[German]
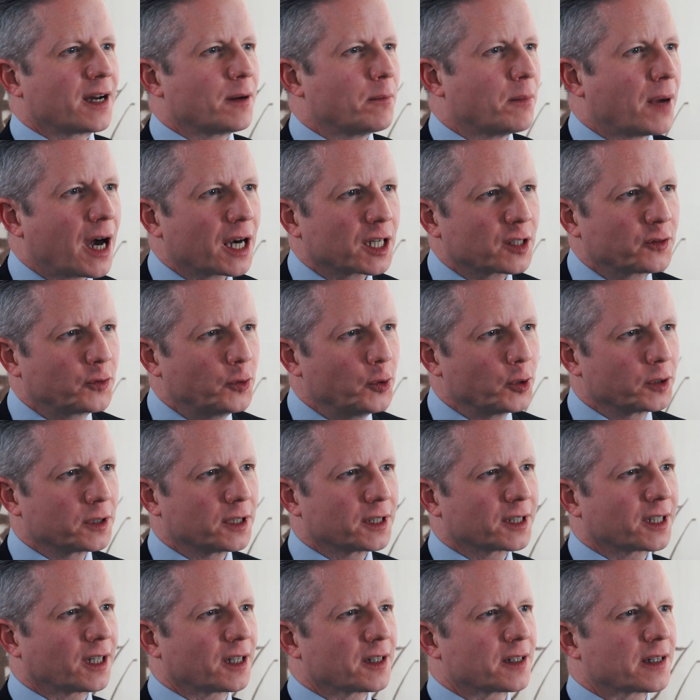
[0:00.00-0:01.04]
marktführenden
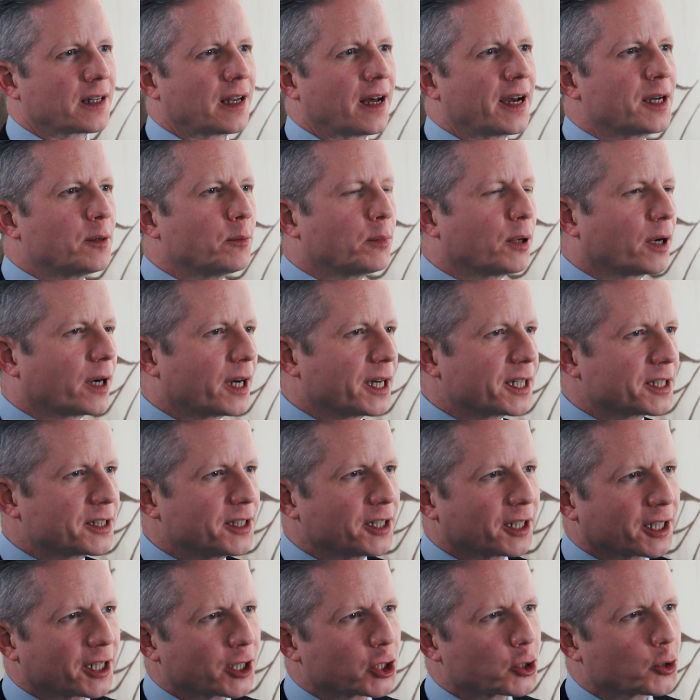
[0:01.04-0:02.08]
Kanzlei im Bereich
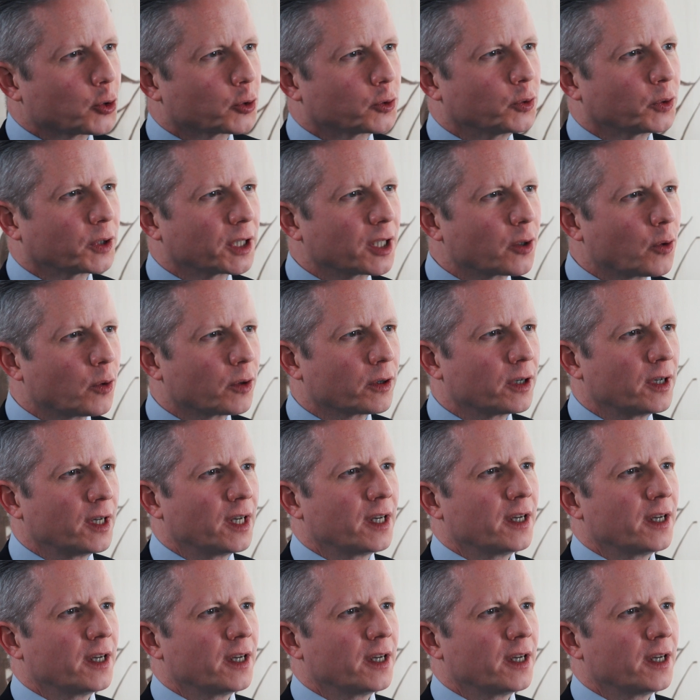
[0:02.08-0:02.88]
der Restrukturierung